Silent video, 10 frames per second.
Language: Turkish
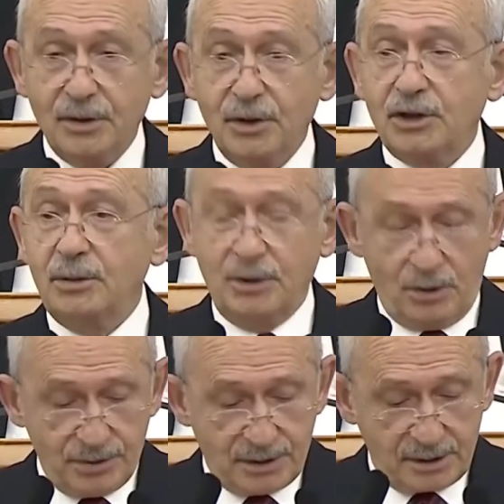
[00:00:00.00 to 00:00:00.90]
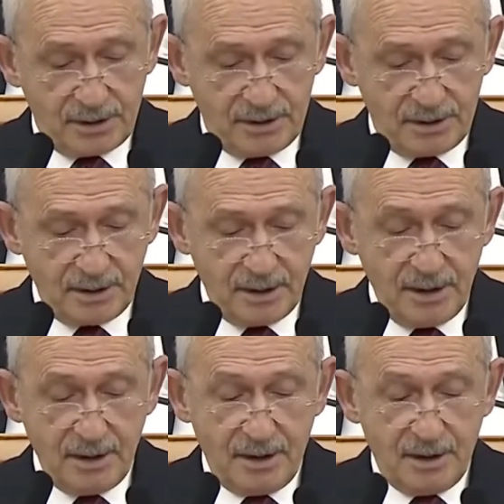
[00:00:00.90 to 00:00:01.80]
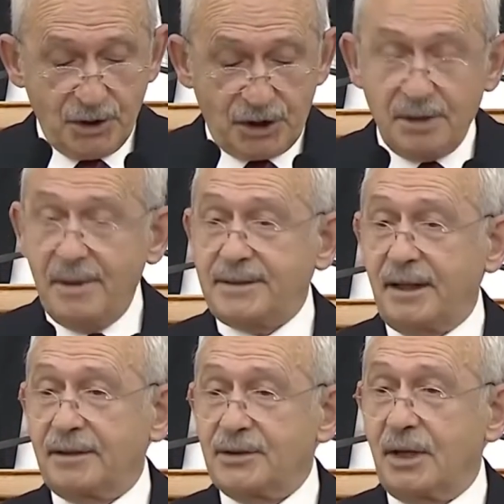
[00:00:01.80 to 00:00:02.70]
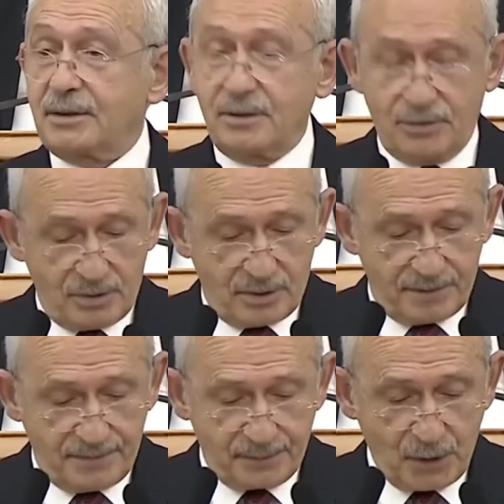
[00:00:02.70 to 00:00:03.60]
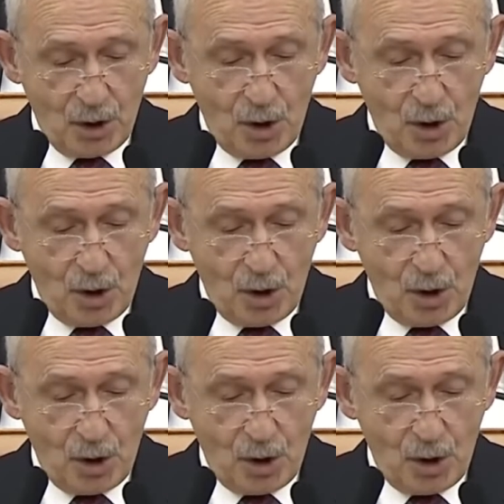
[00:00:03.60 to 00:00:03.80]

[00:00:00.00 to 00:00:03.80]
2018 kime satacaksın diyorum.